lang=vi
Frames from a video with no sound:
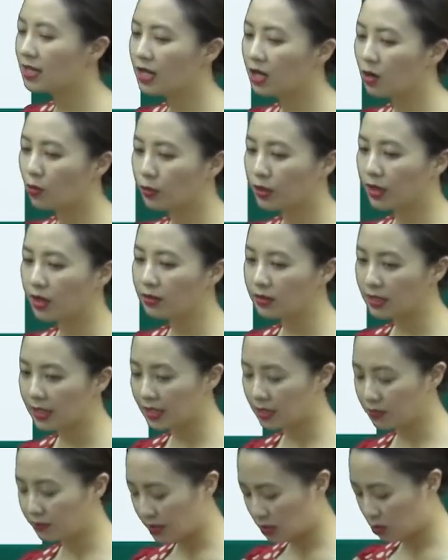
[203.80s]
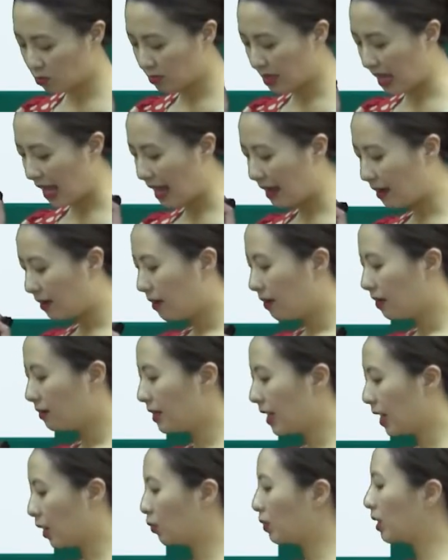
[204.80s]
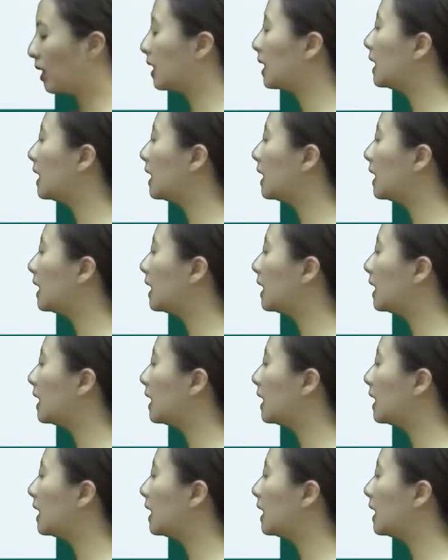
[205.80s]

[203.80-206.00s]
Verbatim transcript: nhiều nhá. Thế nhưng mà chúng ta để có thể